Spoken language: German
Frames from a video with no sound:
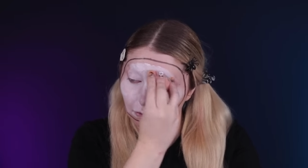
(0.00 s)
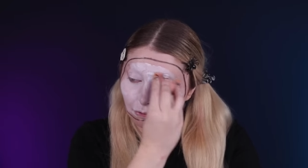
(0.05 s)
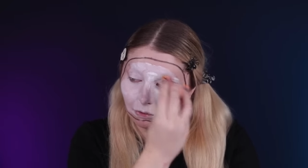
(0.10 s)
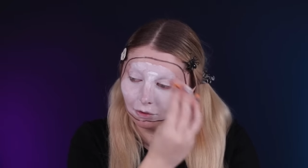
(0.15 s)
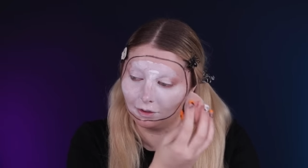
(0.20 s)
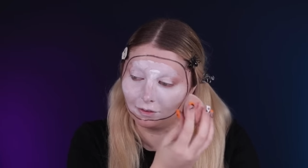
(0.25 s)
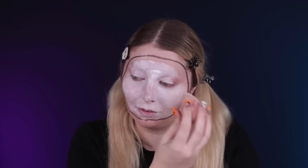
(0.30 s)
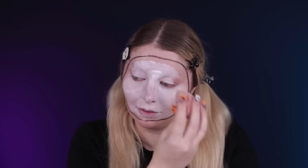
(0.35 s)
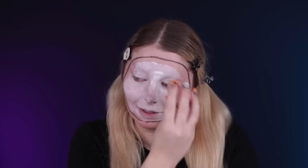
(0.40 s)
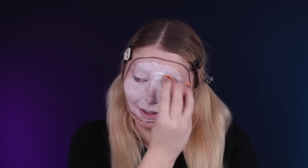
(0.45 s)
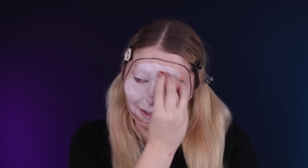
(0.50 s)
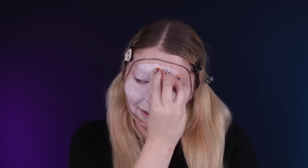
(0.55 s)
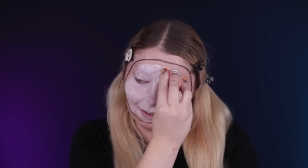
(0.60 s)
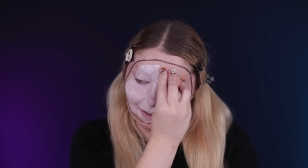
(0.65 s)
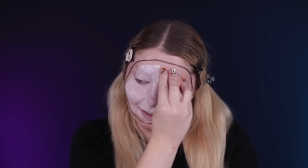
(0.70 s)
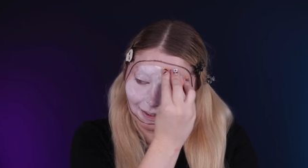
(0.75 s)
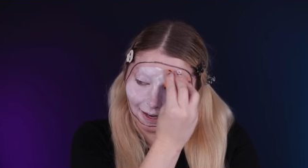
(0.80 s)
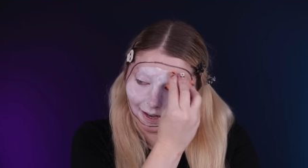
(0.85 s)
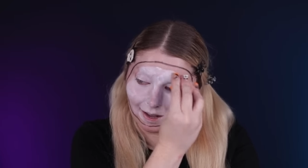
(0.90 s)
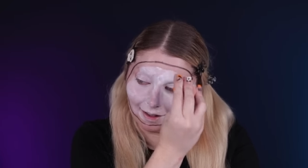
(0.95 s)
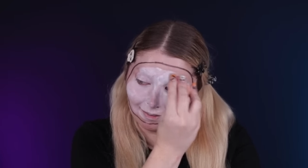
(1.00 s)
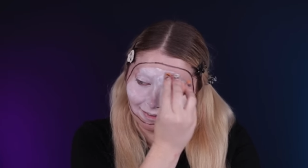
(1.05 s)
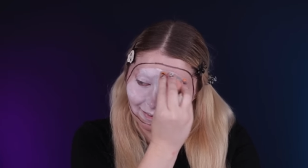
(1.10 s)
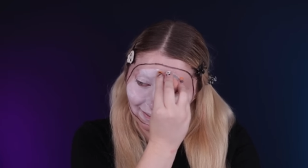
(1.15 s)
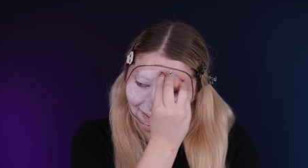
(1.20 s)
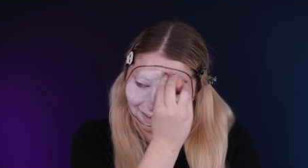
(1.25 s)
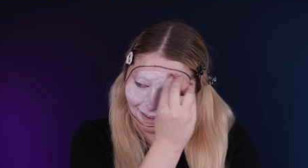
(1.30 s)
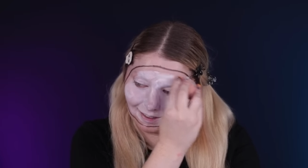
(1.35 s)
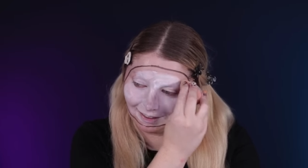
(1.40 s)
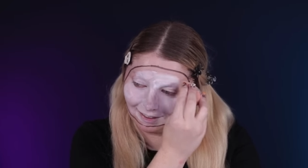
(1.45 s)
Gefühl, es wird ein richtig
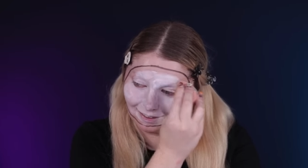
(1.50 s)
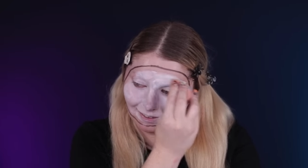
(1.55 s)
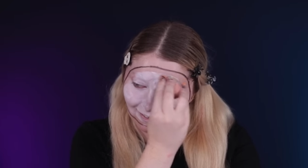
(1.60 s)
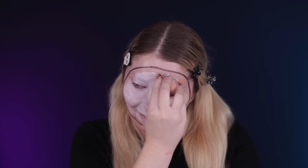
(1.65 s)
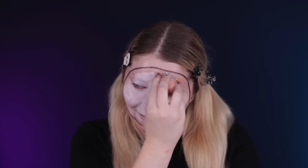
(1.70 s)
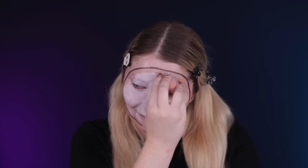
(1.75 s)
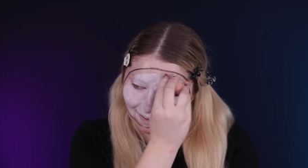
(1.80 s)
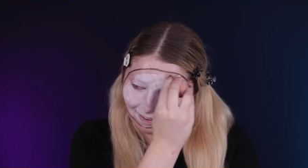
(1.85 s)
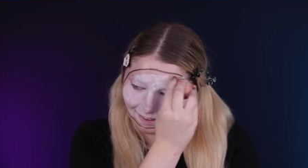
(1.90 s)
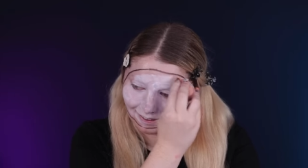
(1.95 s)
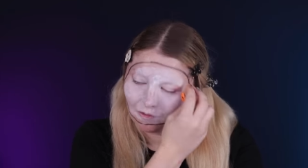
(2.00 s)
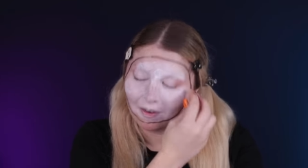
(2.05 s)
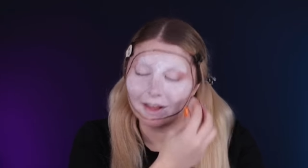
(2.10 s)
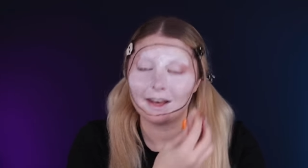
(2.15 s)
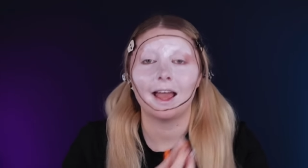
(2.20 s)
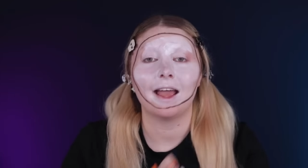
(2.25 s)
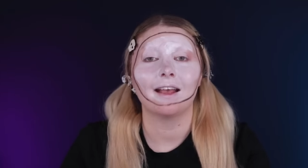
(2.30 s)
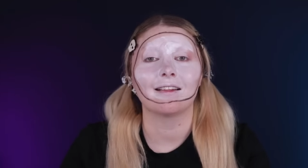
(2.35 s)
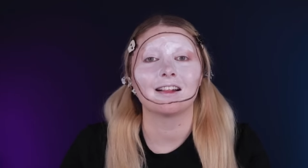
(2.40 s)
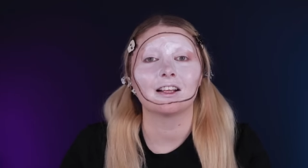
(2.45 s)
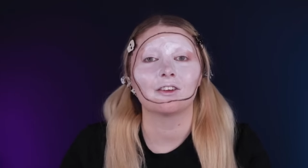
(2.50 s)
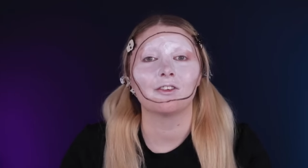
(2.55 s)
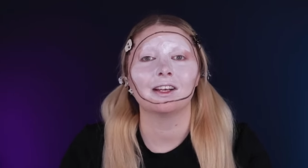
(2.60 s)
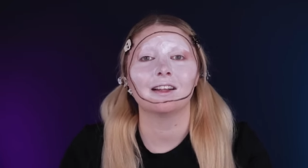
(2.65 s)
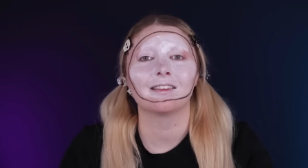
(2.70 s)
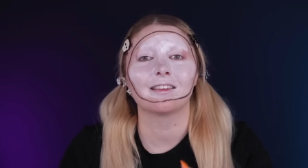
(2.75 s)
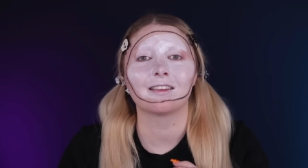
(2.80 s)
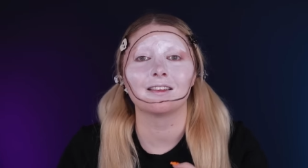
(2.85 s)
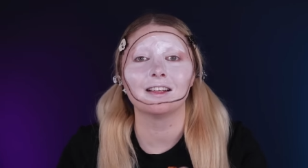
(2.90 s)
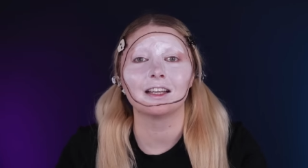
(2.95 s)
hässlicher Look. Wenn er hässlich wird,
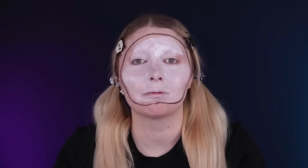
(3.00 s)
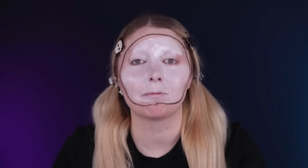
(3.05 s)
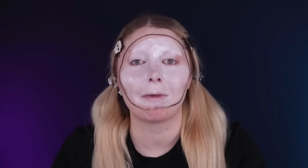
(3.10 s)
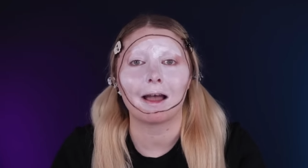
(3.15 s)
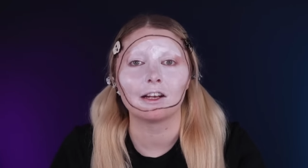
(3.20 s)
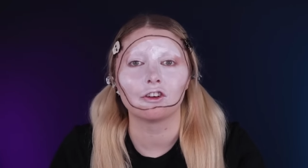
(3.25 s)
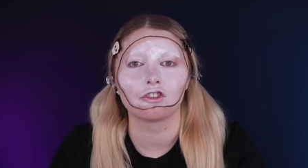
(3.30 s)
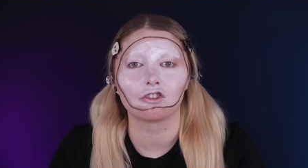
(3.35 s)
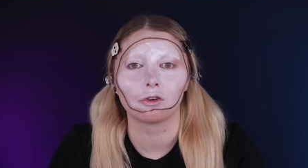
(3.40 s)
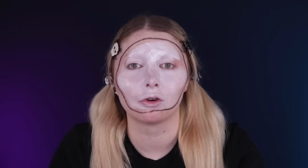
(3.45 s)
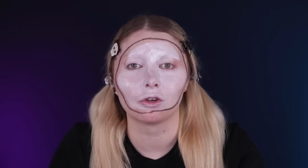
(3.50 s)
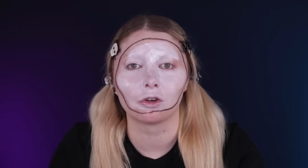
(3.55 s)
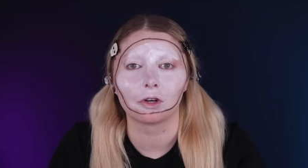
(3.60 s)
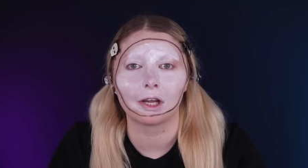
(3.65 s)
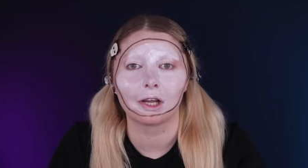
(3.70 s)
ist es nicht meine Schuld,